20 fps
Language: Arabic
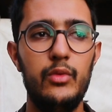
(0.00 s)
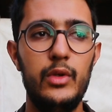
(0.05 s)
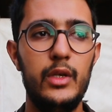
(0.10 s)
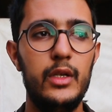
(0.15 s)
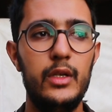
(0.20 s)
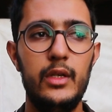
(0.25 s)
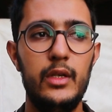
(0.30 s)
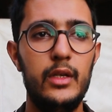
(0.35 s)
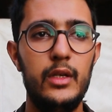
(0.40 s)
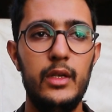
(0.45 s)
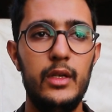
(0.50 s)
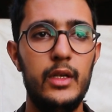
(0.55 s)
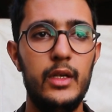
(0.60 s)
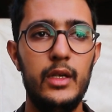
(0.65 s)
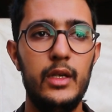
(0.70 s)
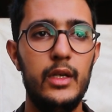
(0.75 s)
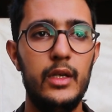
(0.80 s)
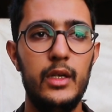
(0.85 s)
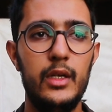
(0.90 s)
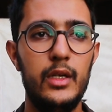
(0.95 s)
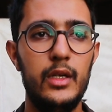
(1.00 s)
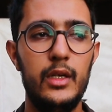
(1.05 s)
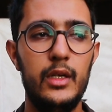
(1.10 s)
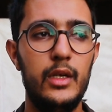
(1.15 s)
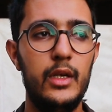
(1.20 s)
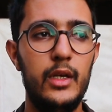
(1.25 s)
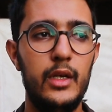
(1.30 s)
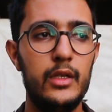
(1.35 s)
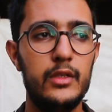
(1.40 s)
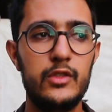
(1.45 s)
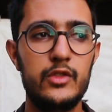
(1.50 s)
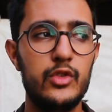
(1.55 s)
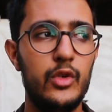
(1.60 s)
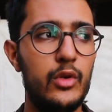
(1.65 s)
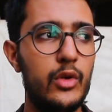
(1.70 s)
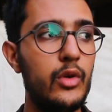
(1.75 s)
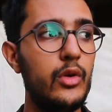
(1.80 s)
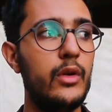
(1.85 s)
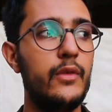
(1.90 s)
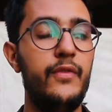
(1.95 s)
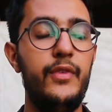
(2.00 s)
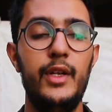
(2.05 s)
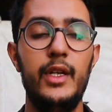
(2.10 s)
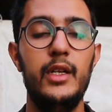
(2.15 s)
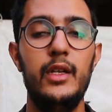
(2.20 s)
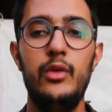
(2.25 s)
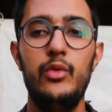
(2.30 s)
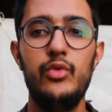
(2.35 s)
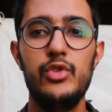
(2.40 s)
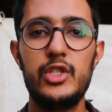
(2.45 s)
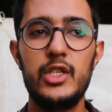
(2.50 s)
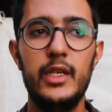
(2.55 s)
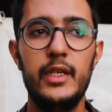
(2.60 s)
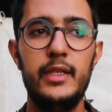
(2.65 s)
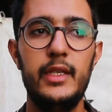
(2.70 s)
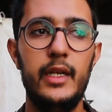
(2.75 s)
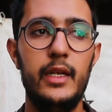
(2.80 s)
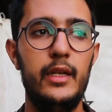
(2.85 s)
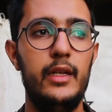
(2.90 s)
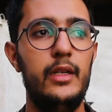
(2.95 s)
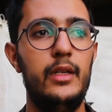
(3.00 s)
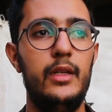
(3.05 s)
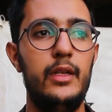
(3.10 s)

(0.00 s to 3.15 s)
والسرور في الوجه ديال